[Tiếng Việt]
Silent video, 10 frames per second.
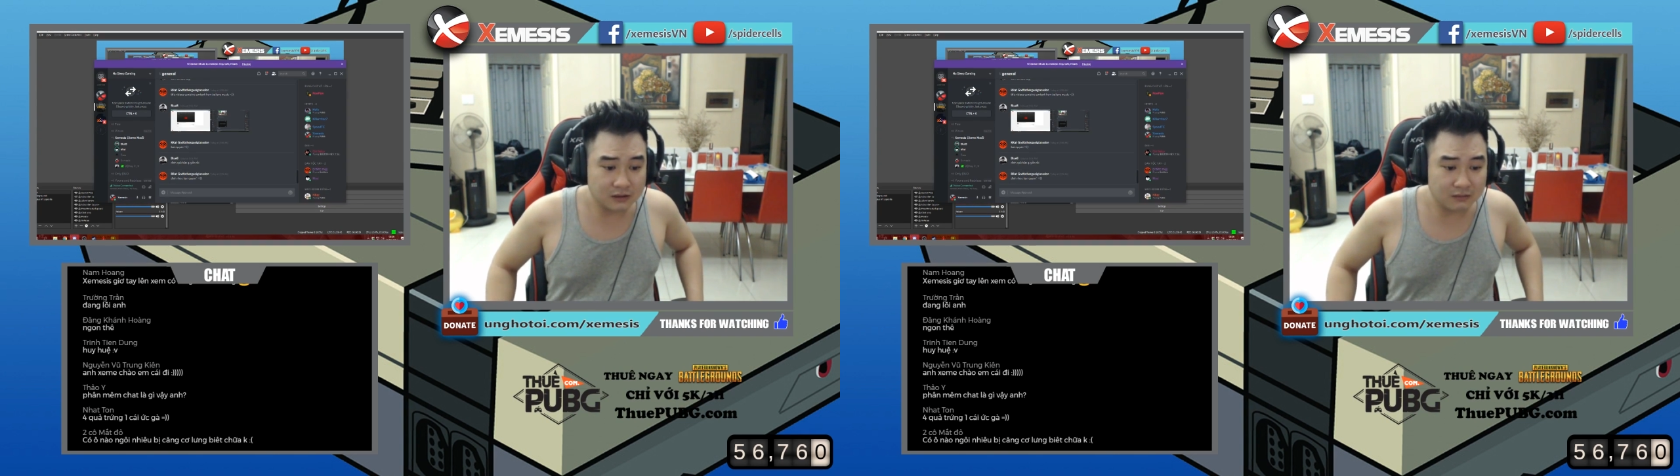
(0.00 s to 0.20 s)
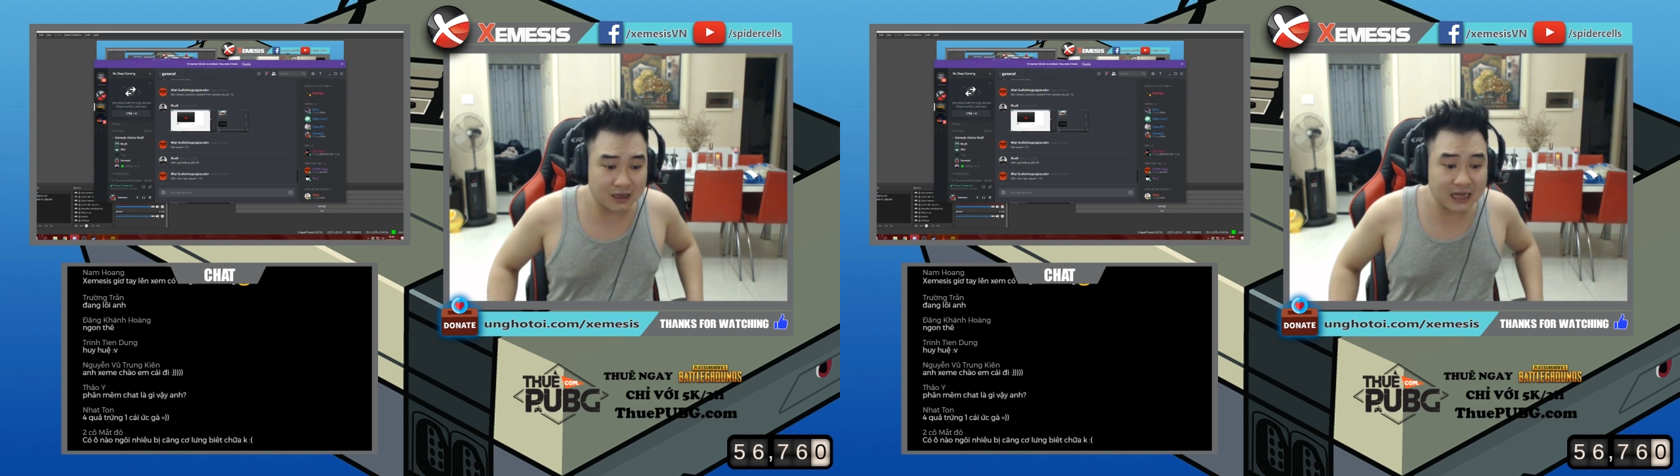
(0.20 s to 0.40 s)

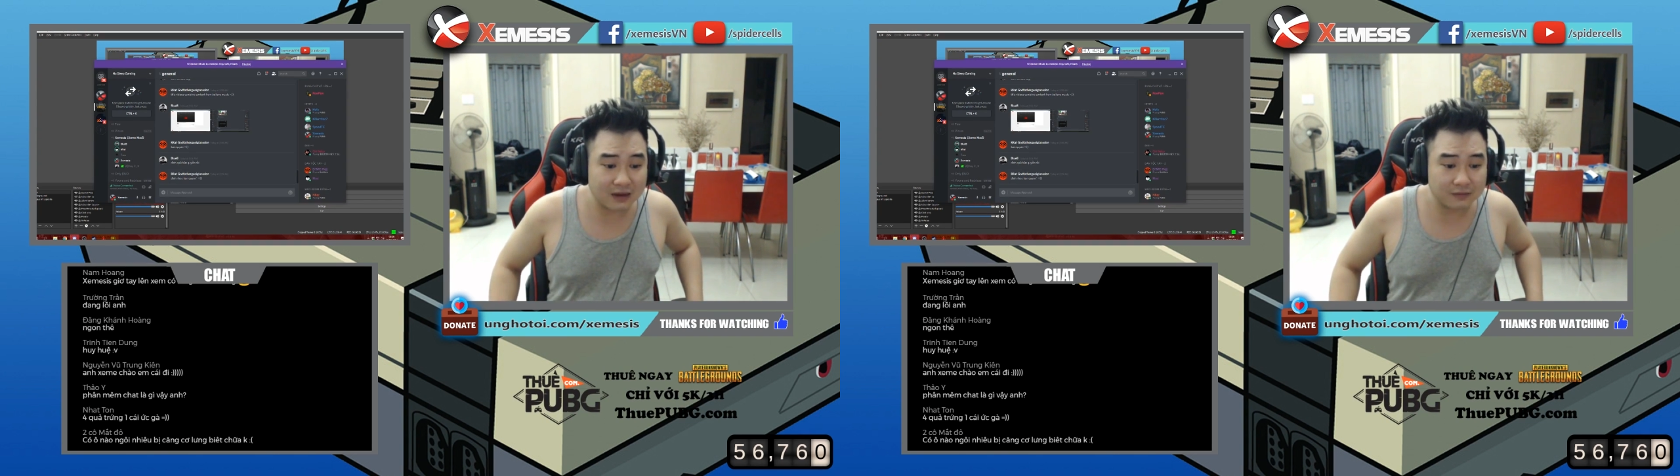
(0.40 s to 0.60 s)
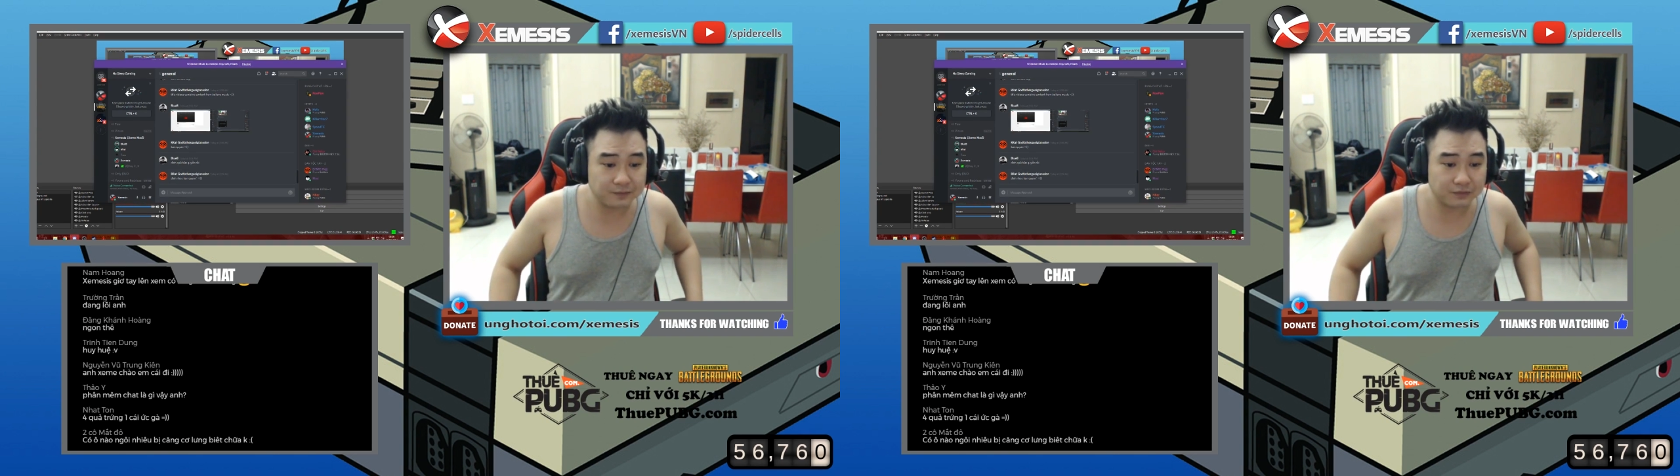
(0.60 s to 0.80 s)
Mà giảm
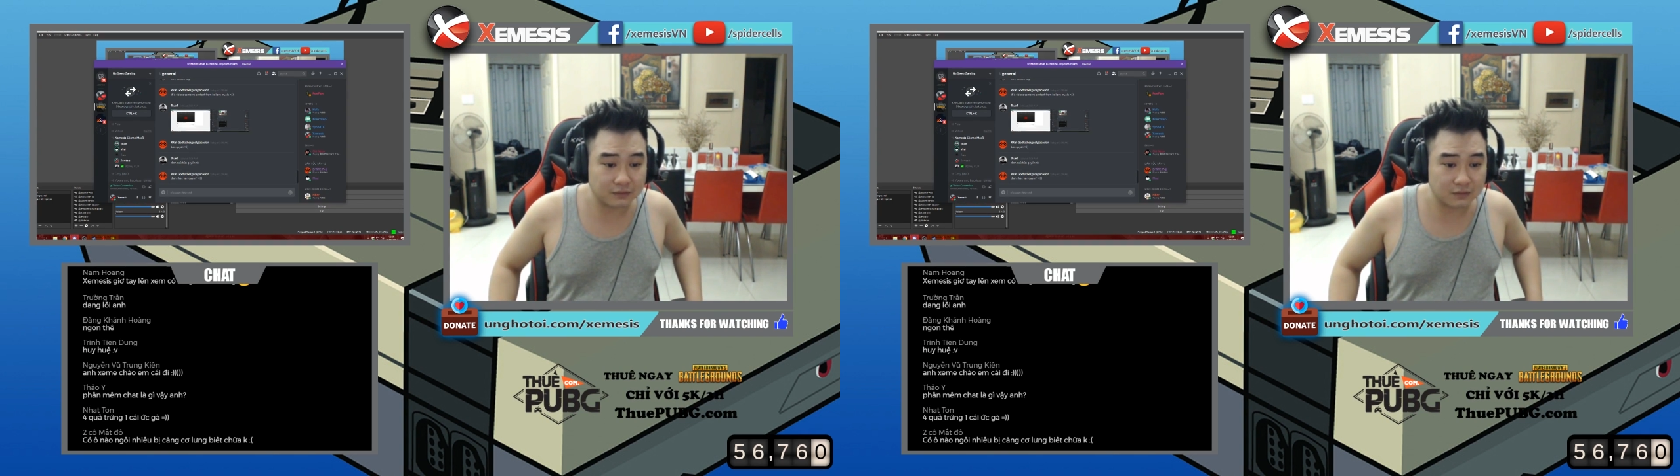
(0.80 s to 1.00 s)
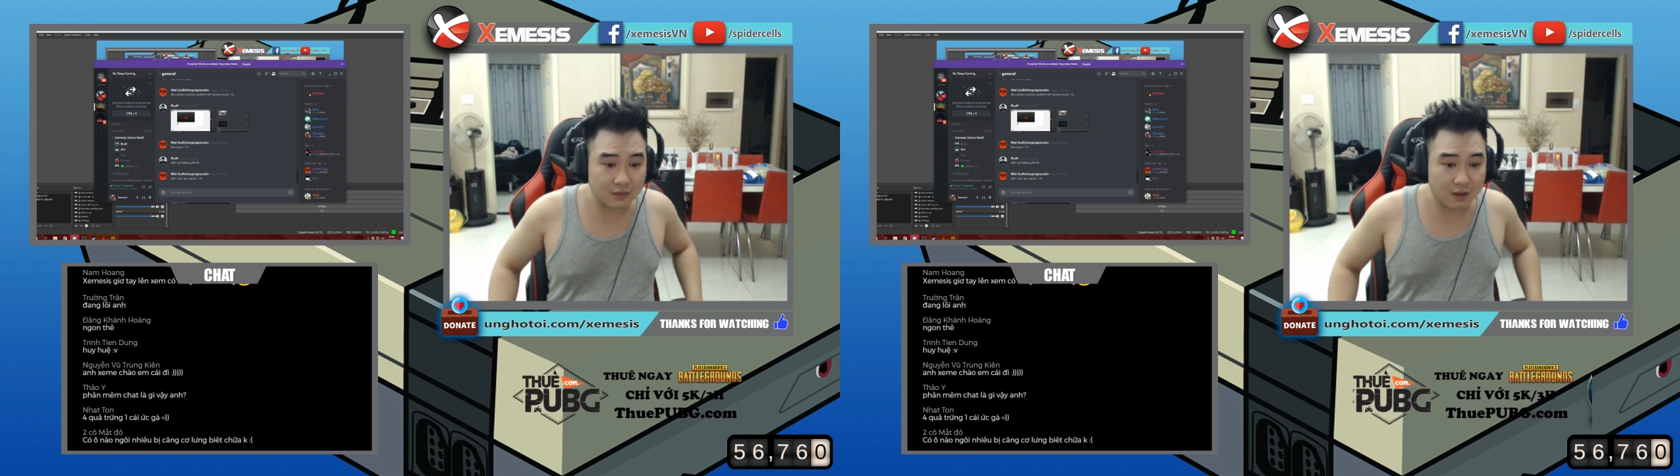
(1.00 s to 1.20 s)
béo lắm.
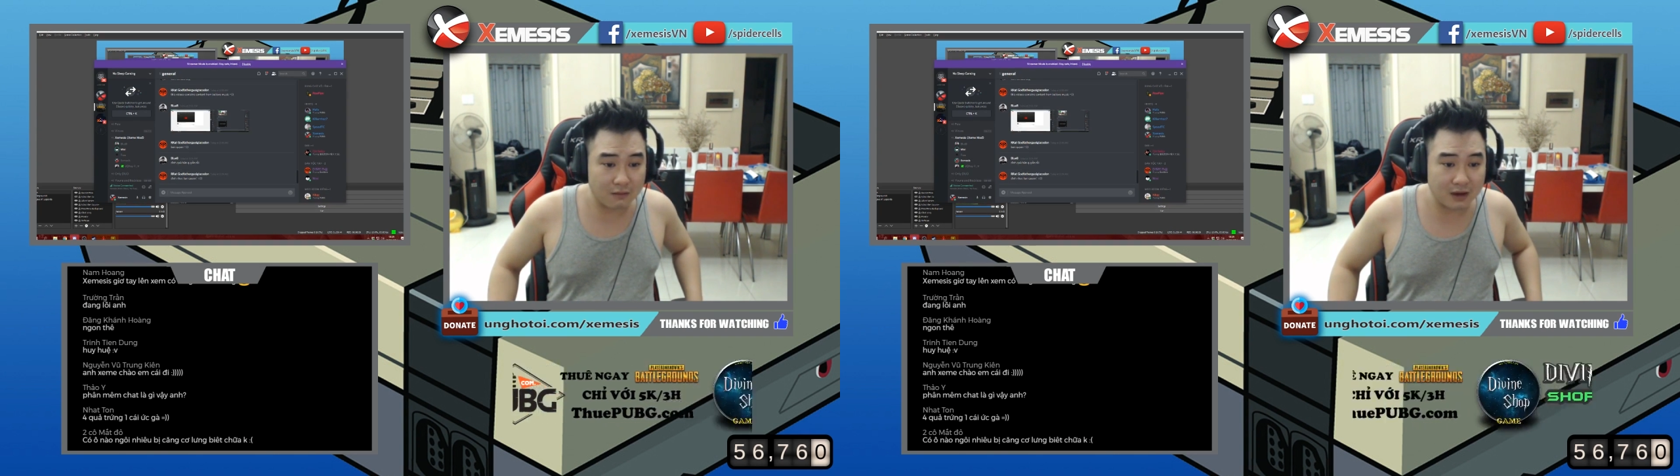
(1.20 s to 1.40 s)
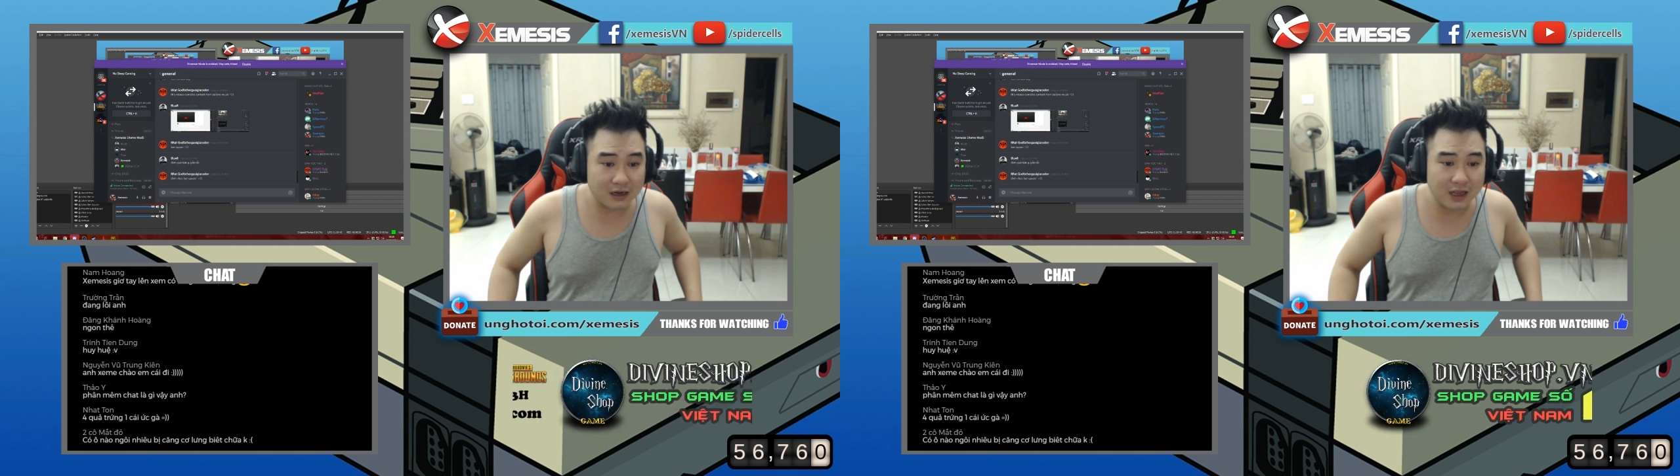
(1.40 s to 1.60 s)

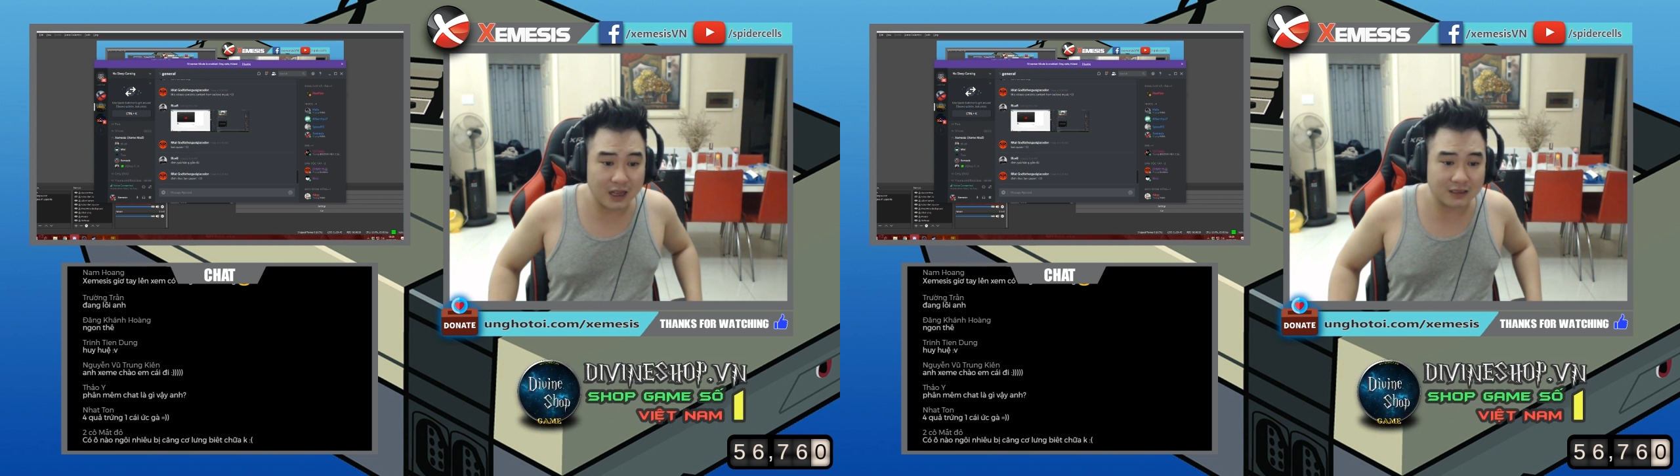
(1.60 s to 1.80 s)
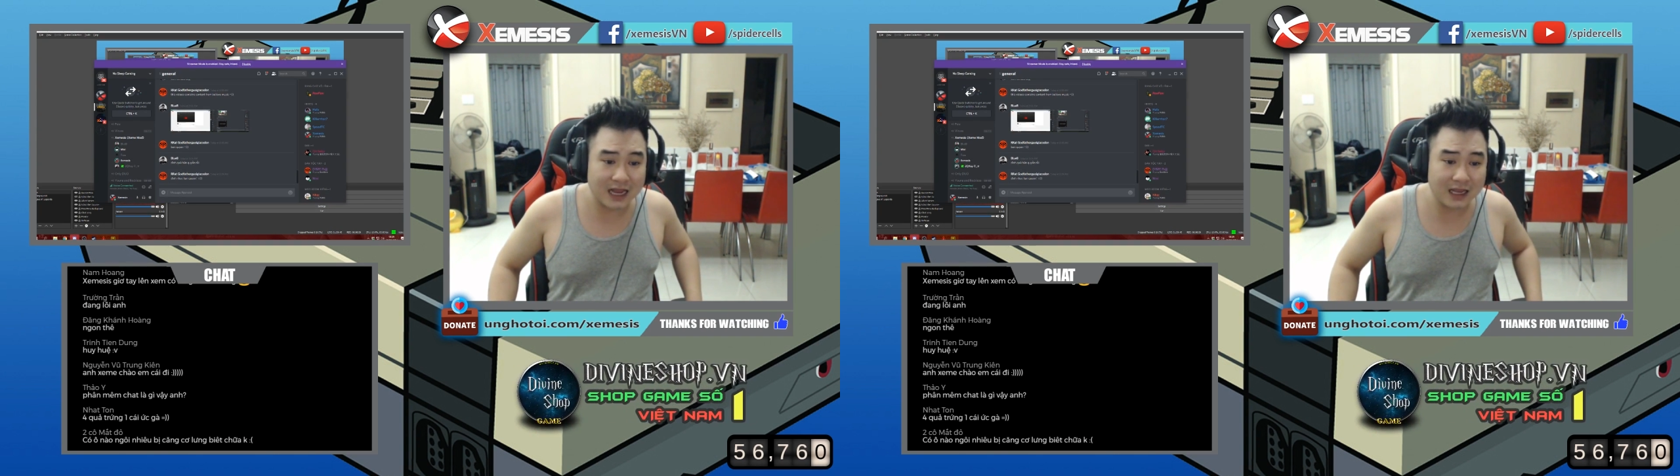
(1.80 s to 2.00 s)
Mà ỉa ra,